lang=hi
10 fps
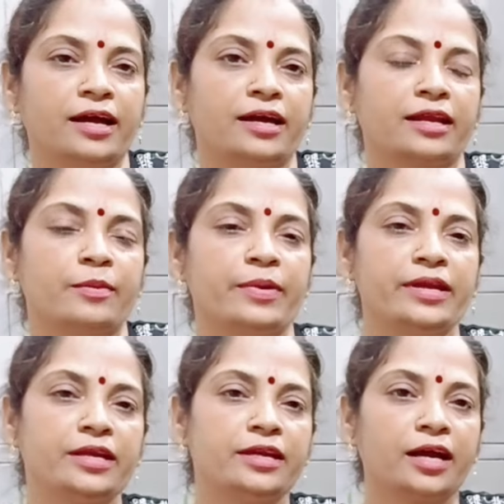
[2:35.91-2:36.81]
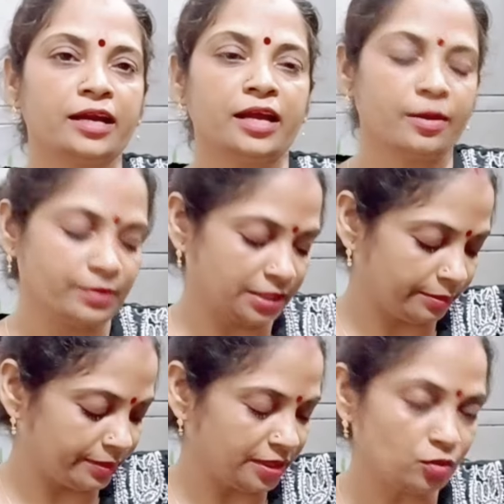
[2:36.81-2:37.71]
ढक करके पहनिए ढकने का
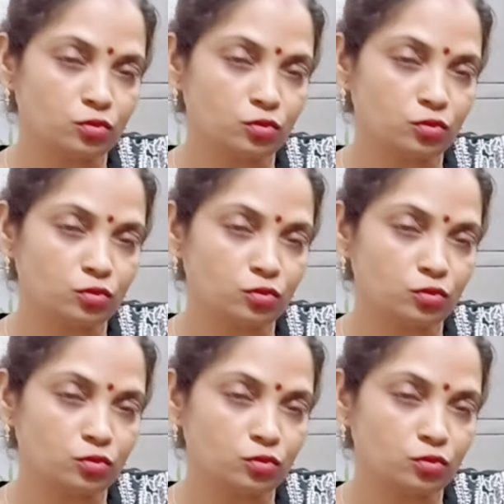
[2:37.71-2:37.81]
मतलब यानी